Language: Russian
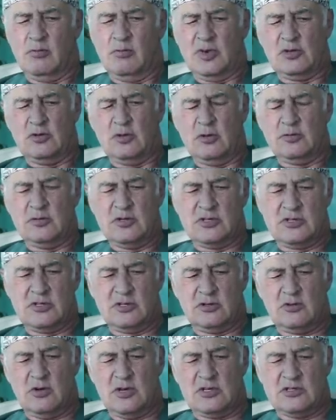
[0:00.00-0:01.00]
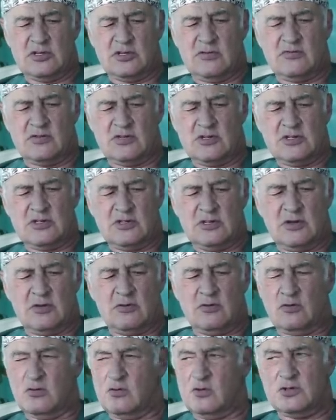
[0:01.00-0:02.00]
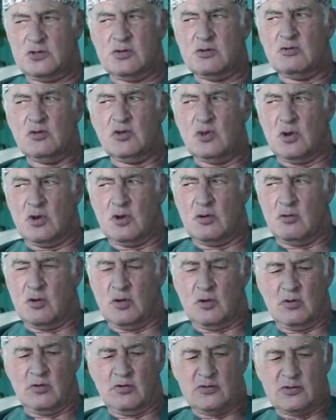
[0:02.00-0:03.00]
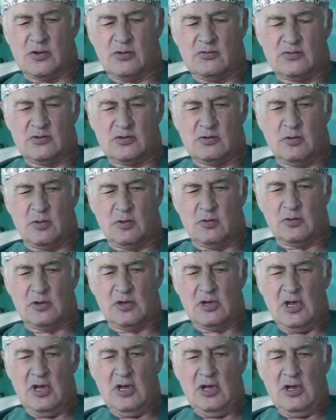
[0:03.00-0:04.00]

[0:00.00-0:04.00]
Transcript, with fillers: Подобных ситуаций в жизни я очень много могу вспомнить.